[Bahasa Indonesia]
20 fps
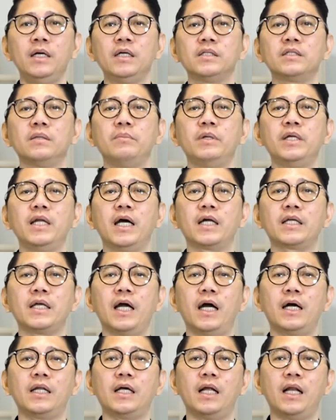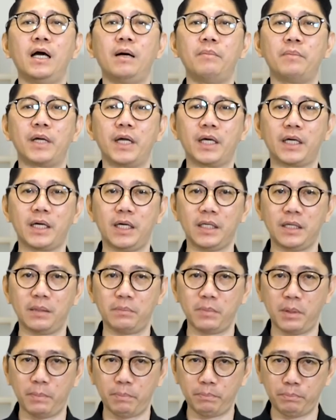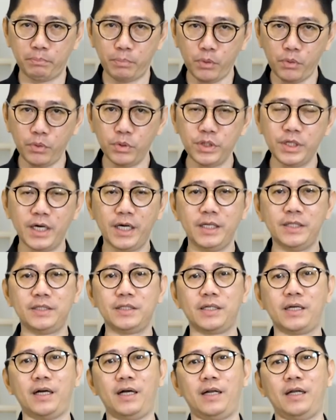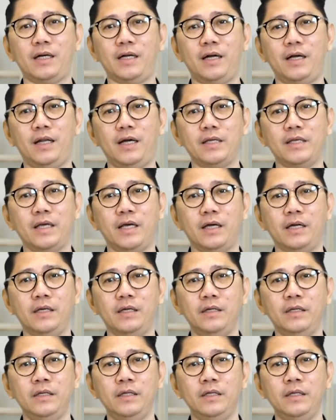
sebenarnya adalah mereka yang mempunyai segala-galanya.